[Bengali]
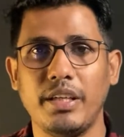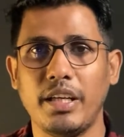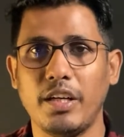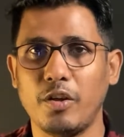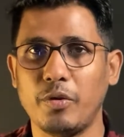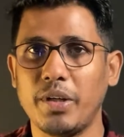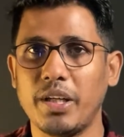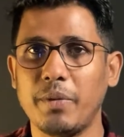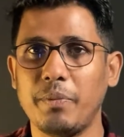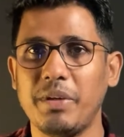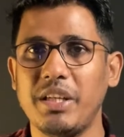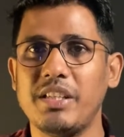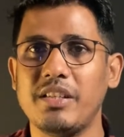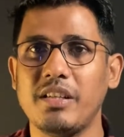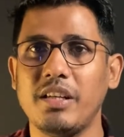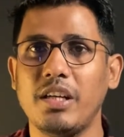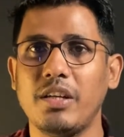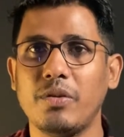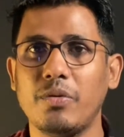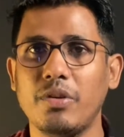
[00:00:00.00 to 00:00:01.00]
এরকম একটা পেজ
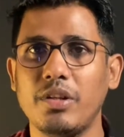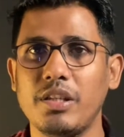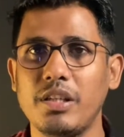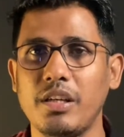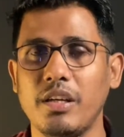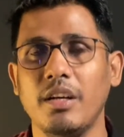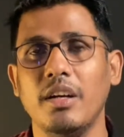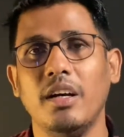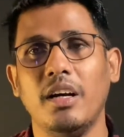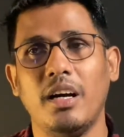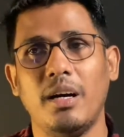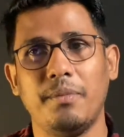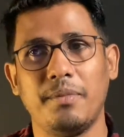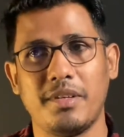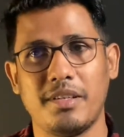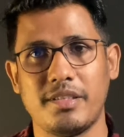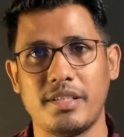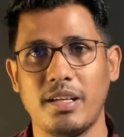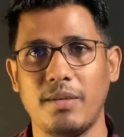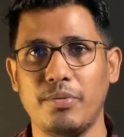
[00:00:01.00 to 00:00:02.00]
ক্রিয়েট করেছি
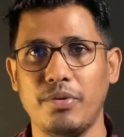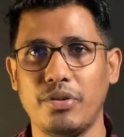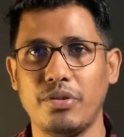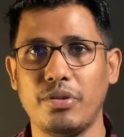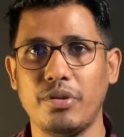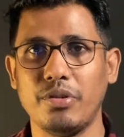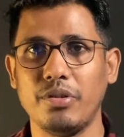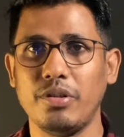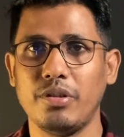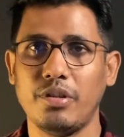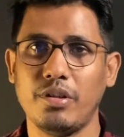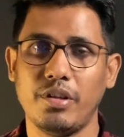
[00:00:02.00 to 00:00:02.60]
আমাকে সাপোর্ট করো